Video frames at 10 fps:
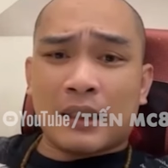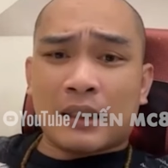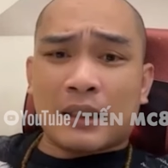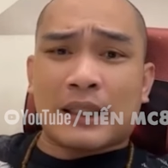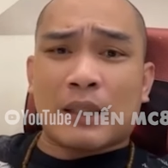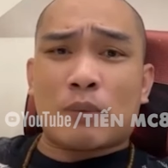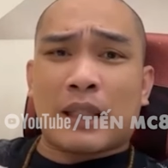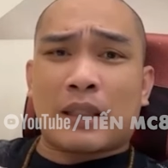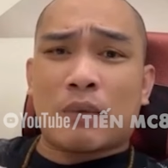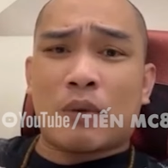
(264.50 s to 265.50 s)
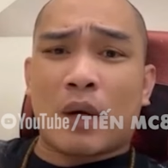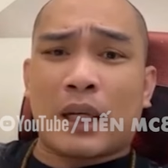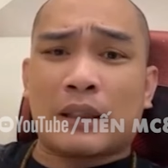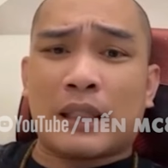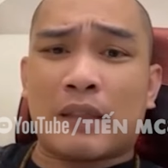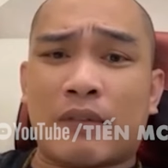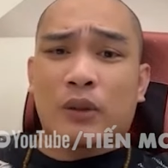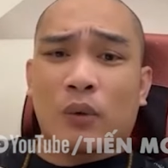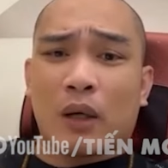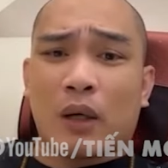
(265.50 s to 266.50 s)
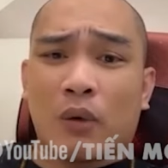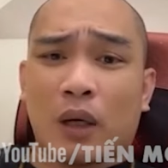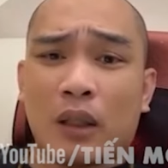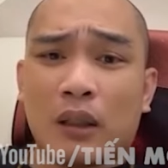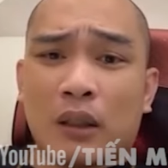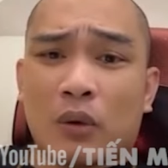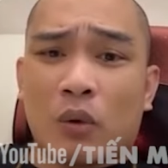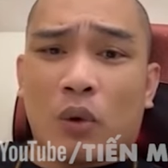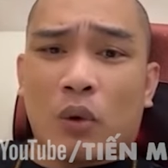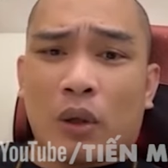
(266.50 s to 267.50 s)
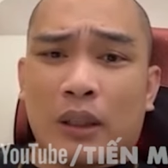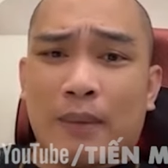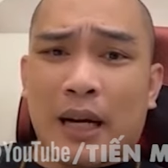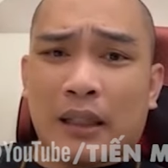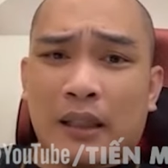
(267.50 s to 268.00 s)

thế sao chúng mày không gọi là đấy là vai trò của của của nhà mạc